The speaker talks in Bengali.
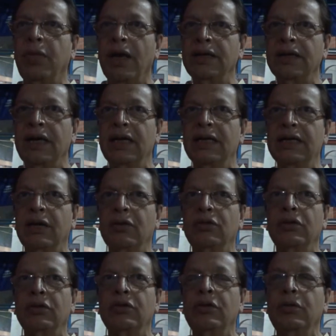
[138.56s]
বাজার
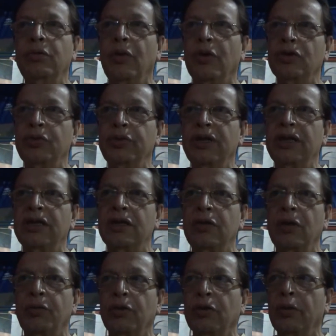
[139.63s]
যেগুলো খুব অসুবিধে ছিল
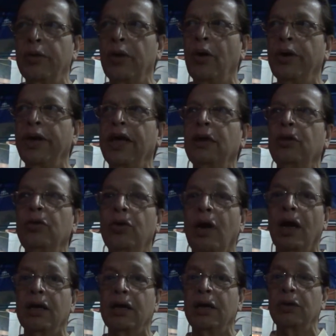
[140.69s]
প্রথমে অনেক দূর
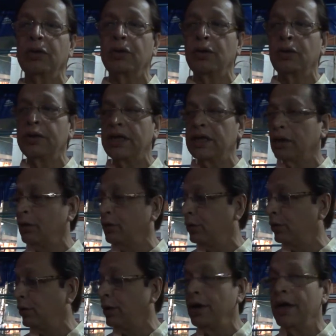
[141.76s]
হাঁটতে হতো যেতে
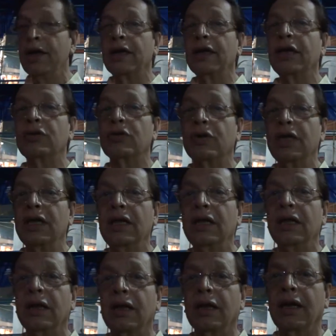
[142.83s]
হতো কিছু
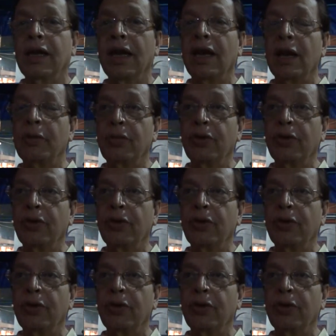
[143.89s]
কেনার